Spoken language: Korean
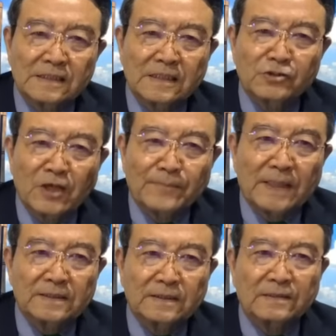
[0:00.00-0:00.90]

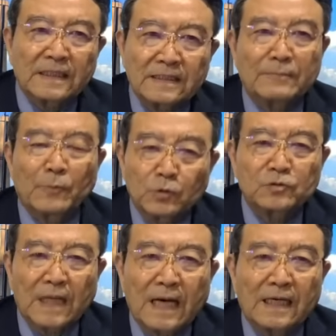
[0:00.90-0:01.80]
극좌파들은 모두
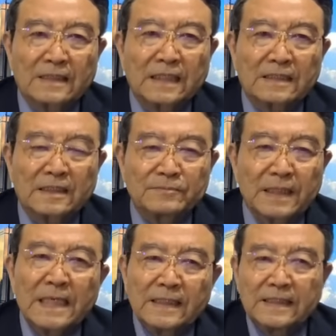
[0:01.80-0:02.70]
다가겠다는
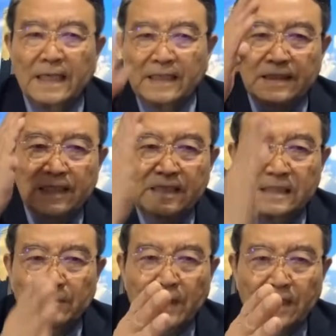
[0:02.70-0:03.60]
겁니다. 이게
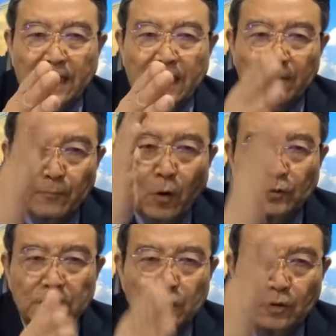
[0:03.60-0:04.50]
이재명의
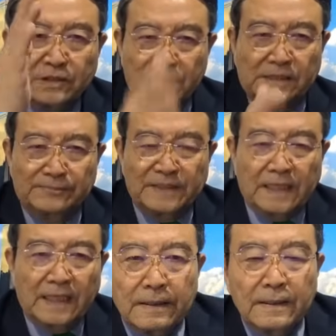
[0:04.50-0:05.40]
목리고
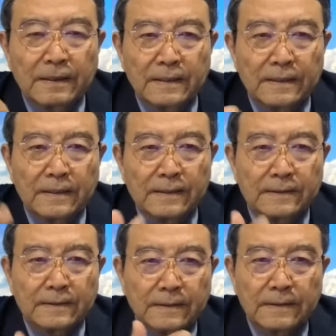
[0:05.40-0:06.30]
짓입니다.
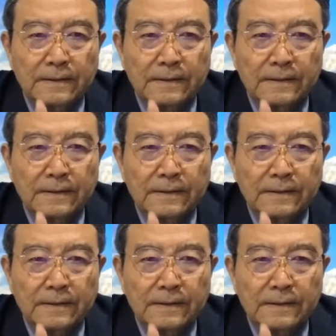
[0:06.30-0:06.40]
이런